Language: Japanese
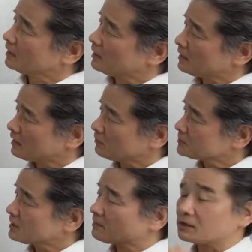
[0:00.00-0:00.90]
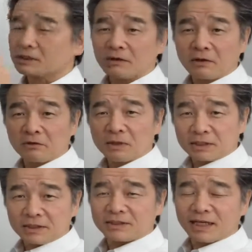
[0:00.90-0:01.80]
えー、こちらワルシャワの
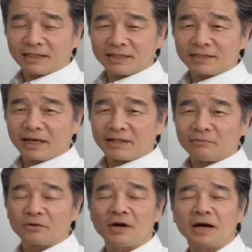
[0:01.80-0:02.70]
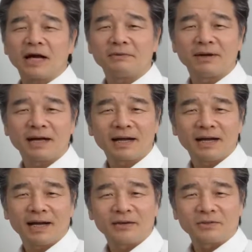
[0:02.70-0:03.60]
ま地図なんですけれどもこの赤い
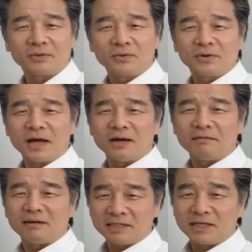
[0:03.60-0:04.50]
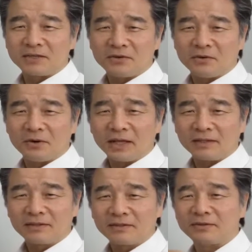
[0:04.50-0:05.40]
マーカーがあるところがワジェンキ公園
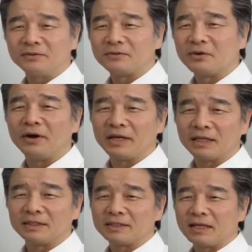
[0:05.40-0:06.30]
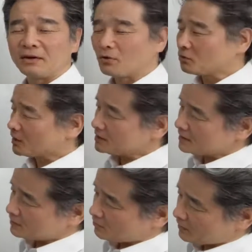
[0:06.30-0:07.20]
という公園なんですねこの
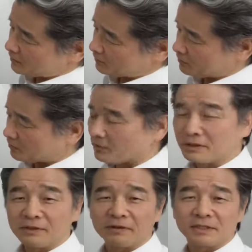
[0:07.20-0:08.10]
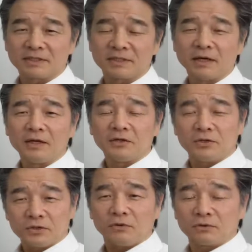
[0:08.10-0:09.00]
ワジェンキ公園という公園ではですね
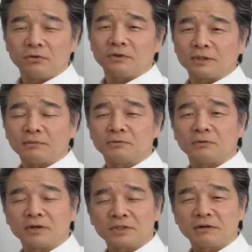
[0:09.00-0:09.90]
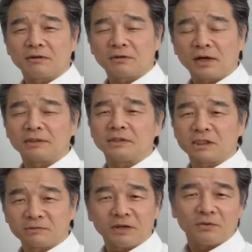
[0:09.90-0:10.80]
非常に多分ワルシャワの中で
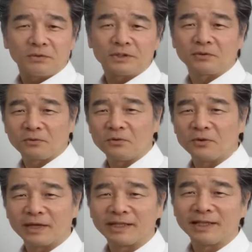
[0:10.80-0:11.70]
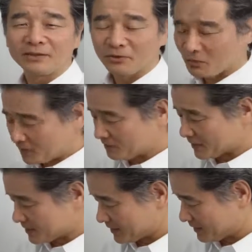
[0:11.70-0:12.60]
一番大きな公園だと思い
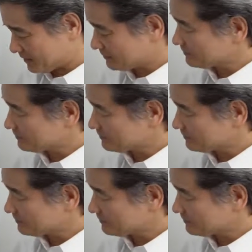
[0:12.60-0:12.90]
ます